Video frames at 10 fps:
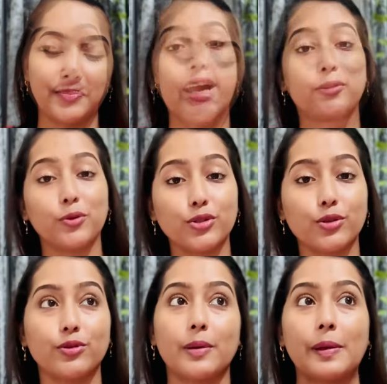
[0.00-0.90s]
এতই
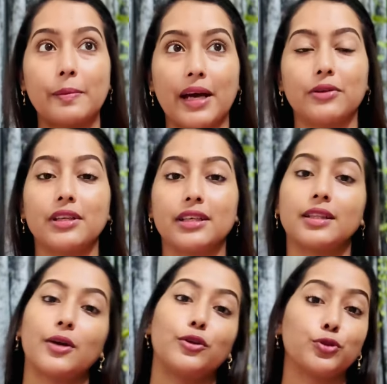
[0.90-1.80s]
যখন আমার ভালো লাগে
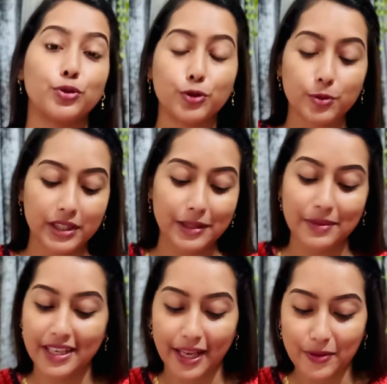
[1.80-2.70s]
তাহলে শ্বশুর বাড়ি আমি
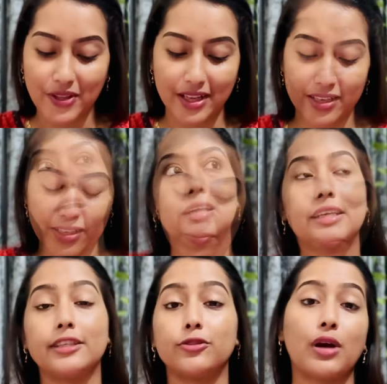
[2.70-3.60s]
কেন থাকি আর
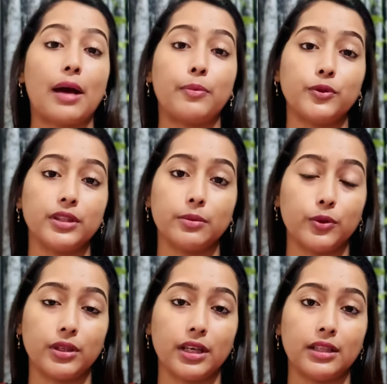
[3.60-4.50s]
এটা তো আপন দেবর
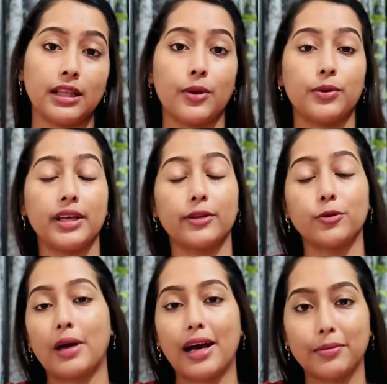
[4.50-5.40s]
না তাহলে এত
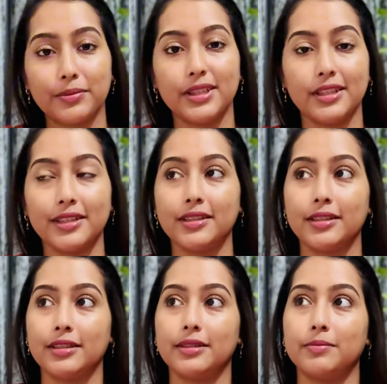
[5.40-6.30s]
ভাব নিয়ে
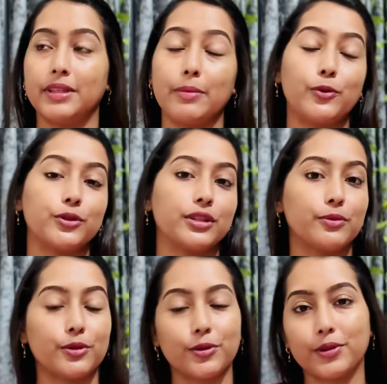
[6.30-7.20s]
দেবর
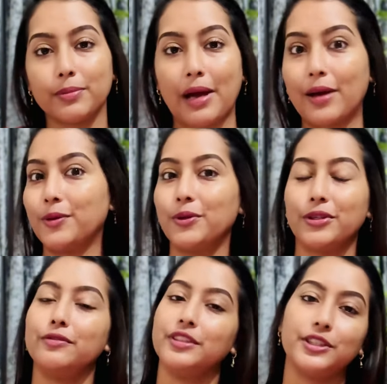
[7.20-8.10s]
দেবর করে পাগল হয়ে
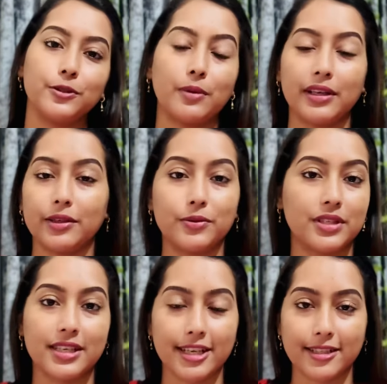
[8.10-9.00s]
ভিডিও বানানোর
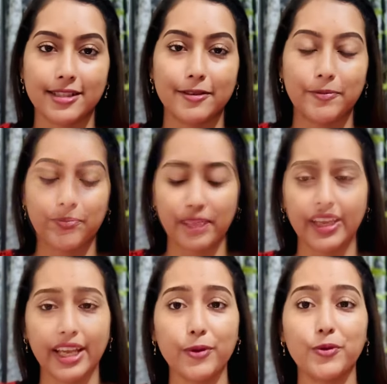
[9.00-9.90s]
কি আছে
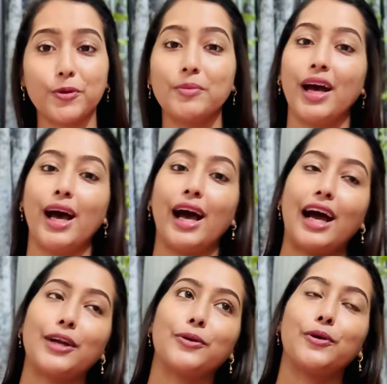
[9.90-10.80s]
এরকম
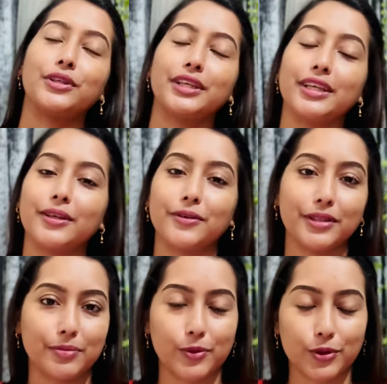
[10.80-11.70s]
আরো অনেক অনেক
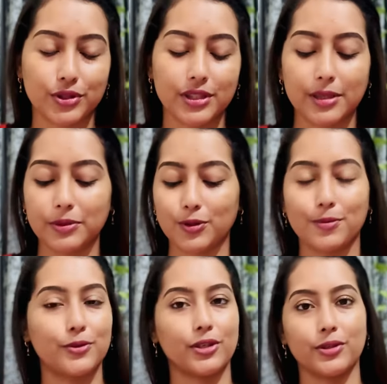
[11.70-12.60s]
প্রশ্নের আমি
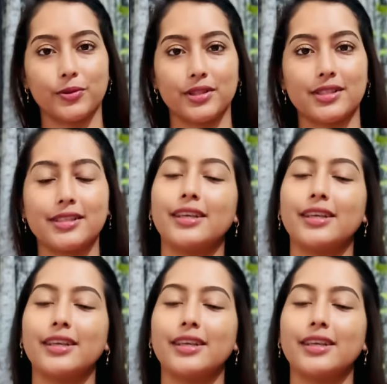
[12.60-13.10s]
সম্মুখীন হয়েছি